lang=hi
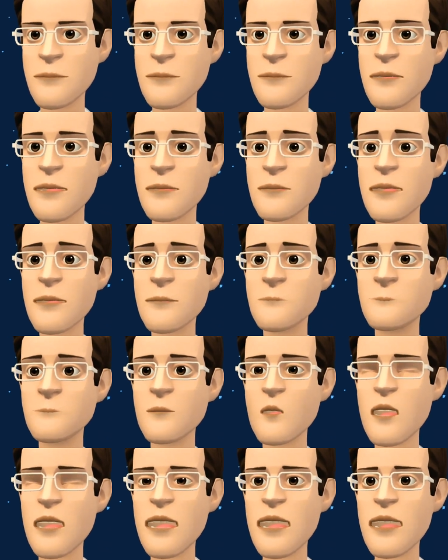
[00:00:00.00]
इसका
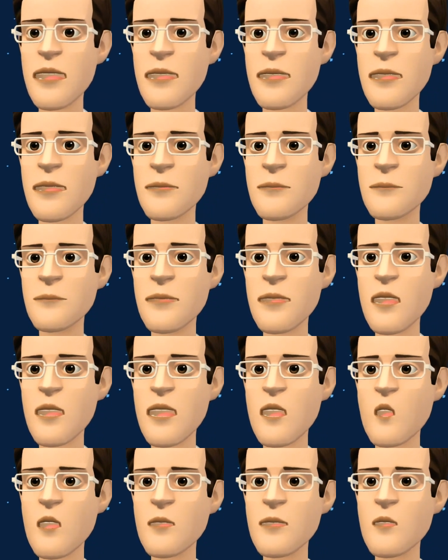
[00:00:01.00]
आशय अंतरिक्ष
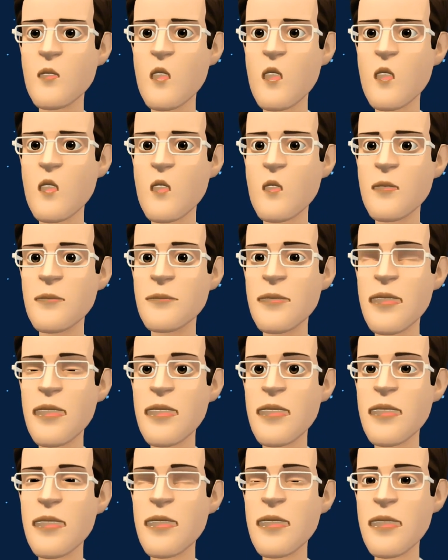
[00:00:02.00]
प्रणालियों को नष्ट
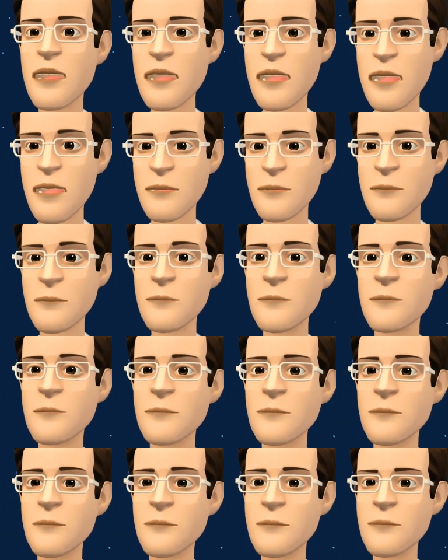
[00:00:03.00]
करने की
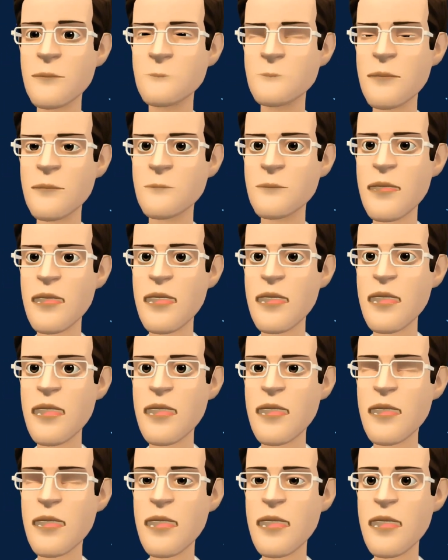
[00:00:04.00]
क्षमता से
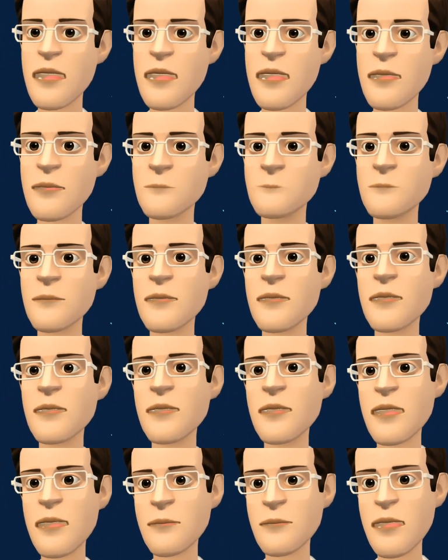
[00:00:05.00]
है वैसे चीन के
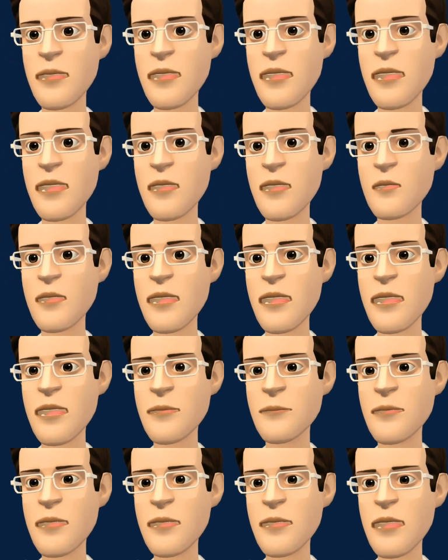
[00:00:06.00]
आधिकारिक बयान
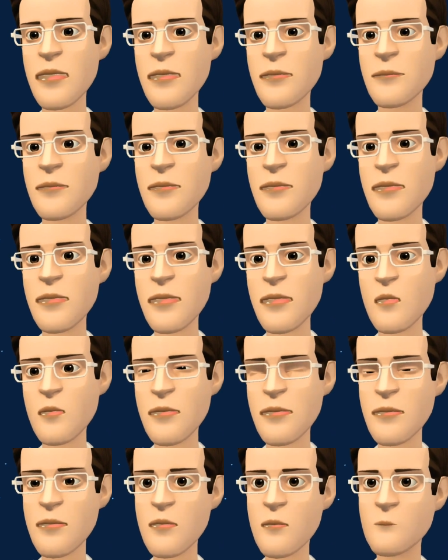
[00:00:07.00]
अंतरिक्ष में
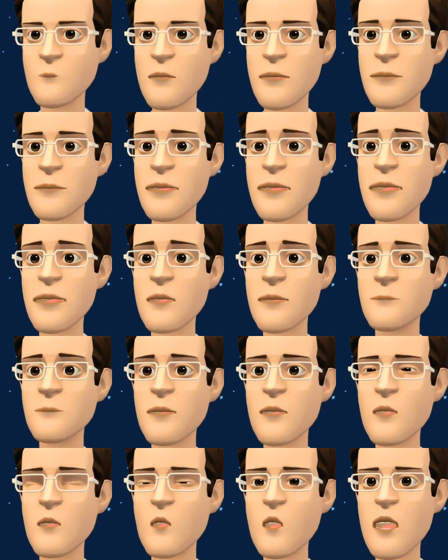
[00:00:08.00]
शांतिपूर्ण उद्देश्यों को
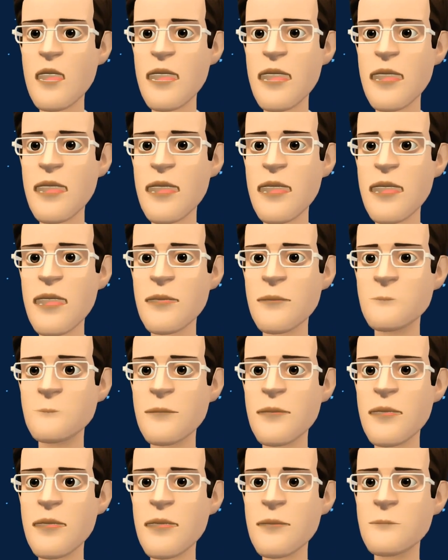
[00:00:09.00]
पूरा करने से ही
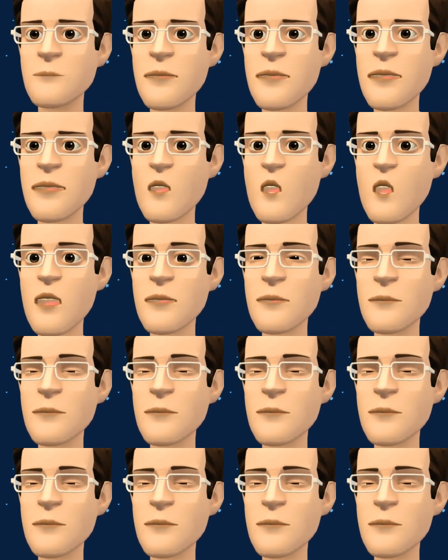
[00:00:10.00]
जुड़े रहे हैं